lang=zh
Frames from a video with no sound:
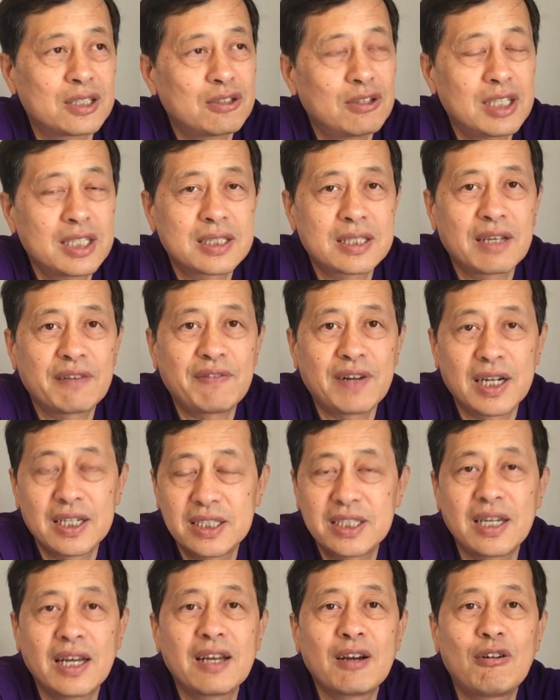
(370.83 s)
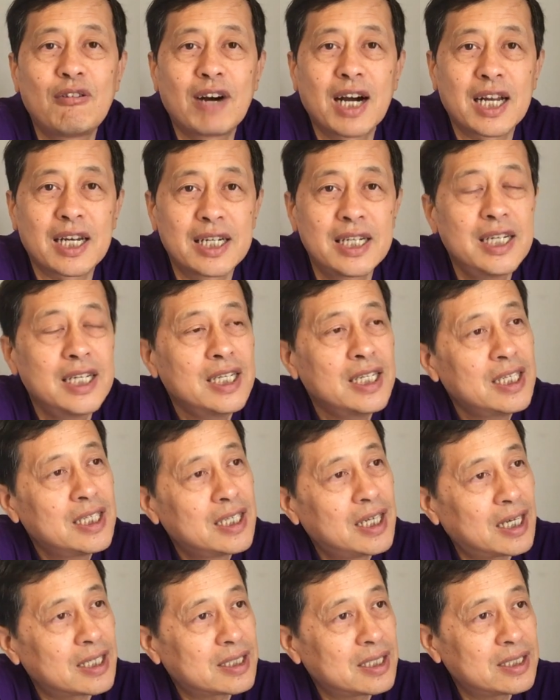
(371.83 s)
决一死战，反正钱也花了
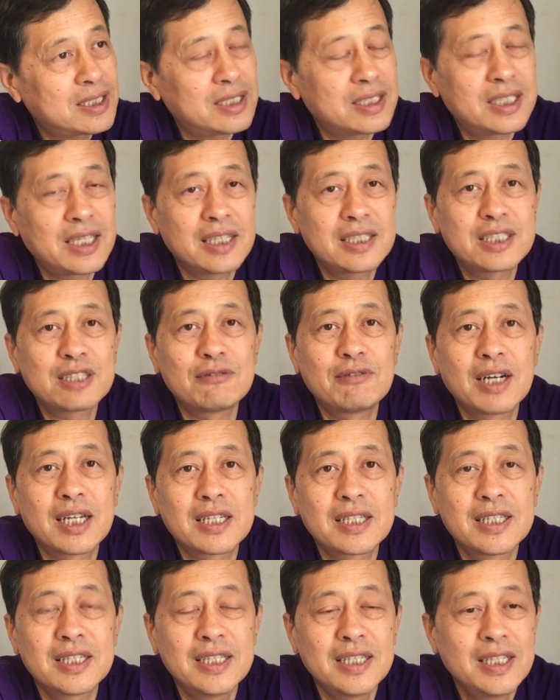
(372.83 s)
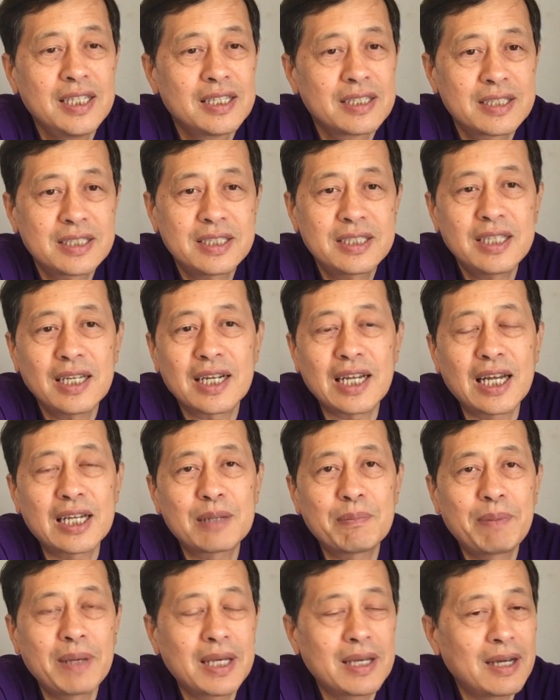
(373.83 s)
啊！这几千几万人借来
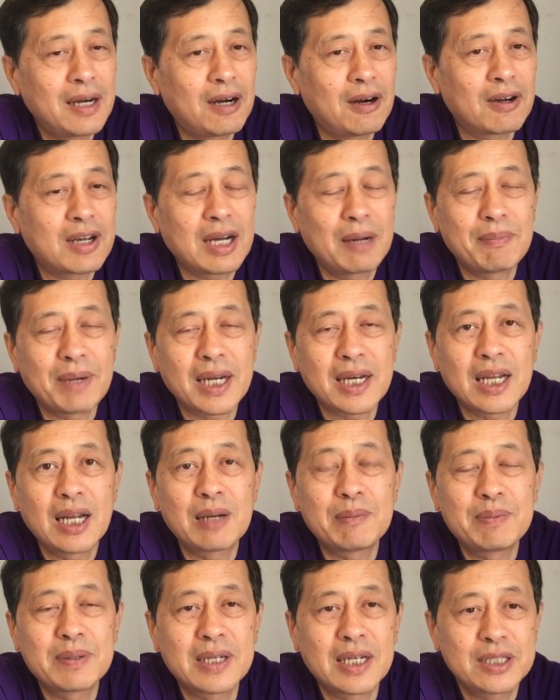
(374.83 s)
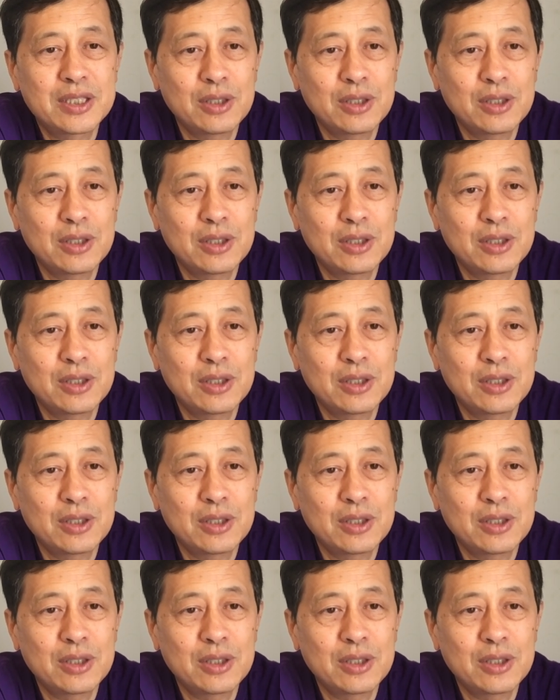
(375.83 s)
的兵也好，干嘛来的兵啊？